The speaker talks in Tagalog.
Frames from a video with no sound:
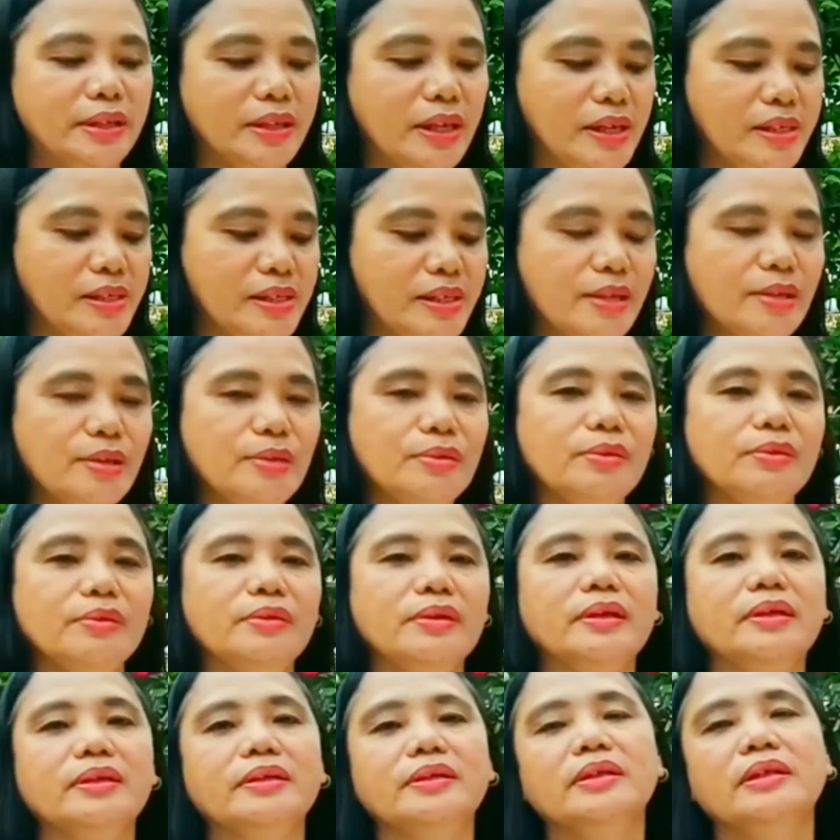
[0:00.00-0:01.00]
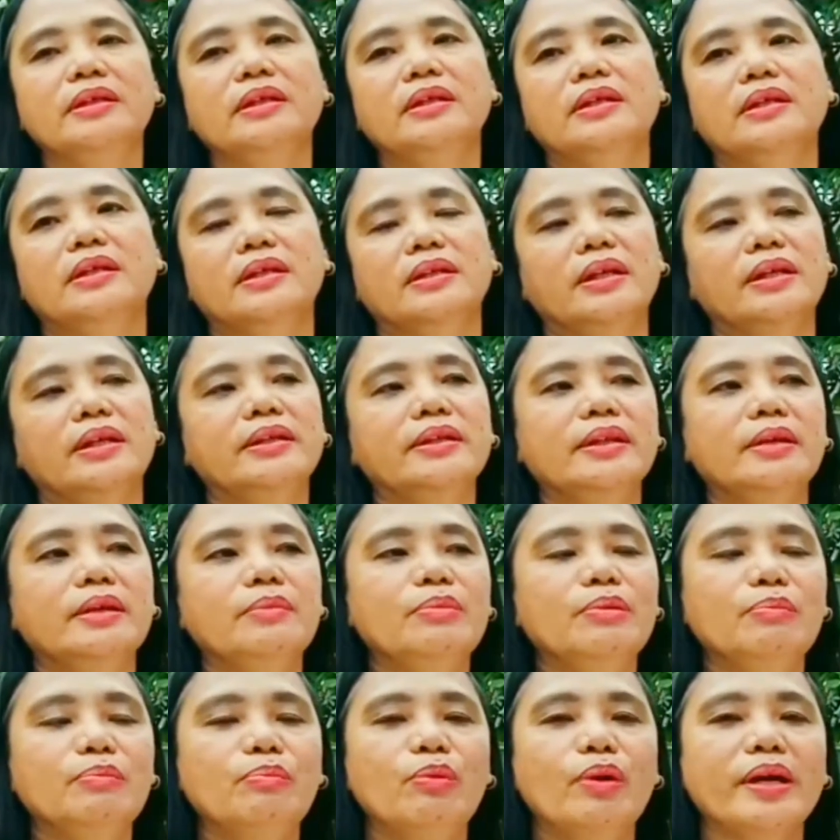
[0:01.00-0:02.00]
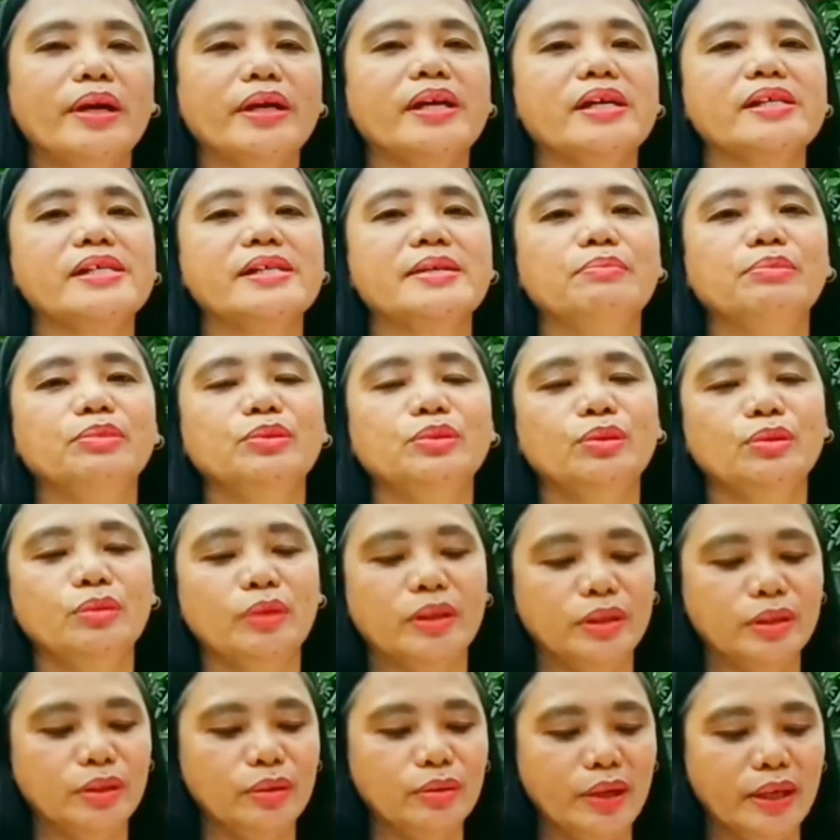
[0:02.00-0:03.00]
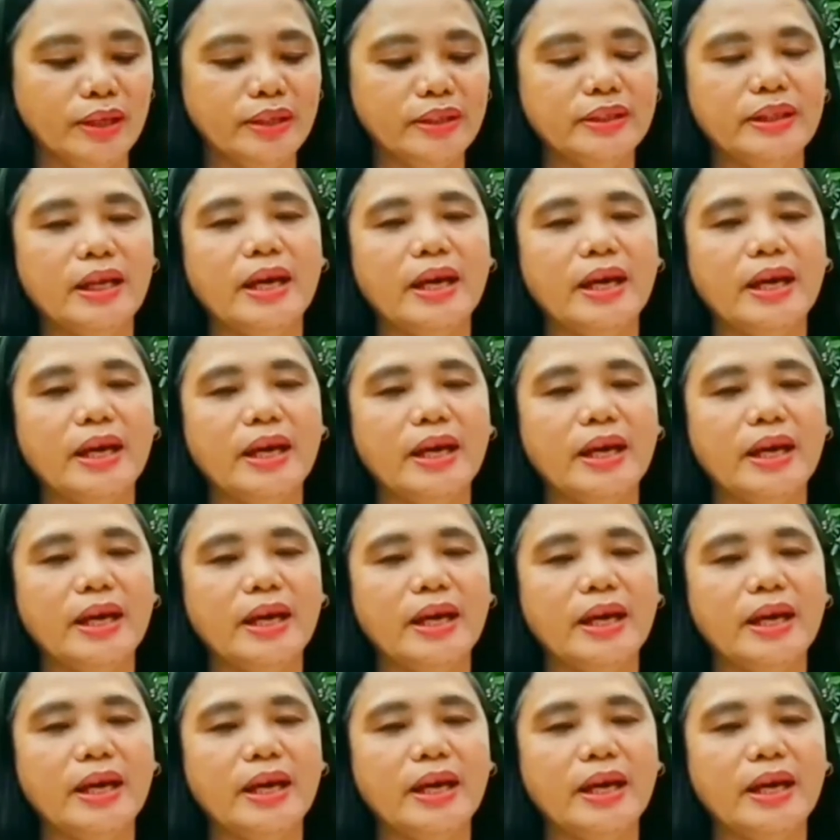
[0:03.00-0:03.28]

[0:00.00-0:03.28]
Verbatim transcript: Kaysa yung nabubuhay ka sa mundong ito,